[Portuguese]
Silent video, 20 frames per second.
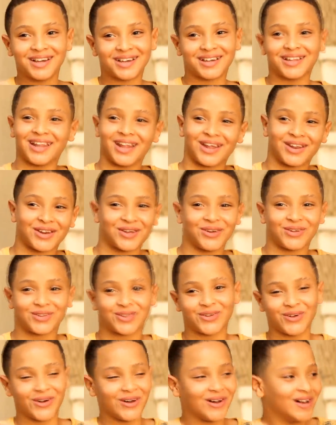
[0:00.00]
claro que eu
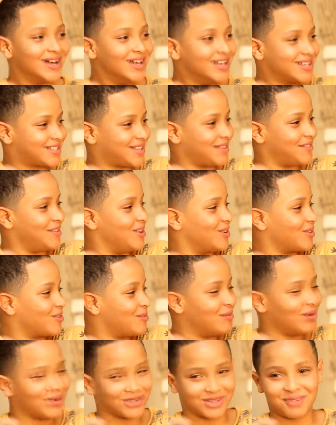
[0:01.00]
tô. Você tá vendo
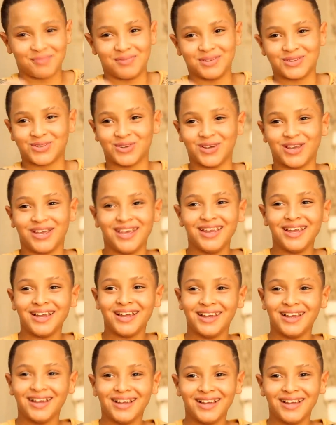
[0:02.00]
alguma outra pessoa aqui?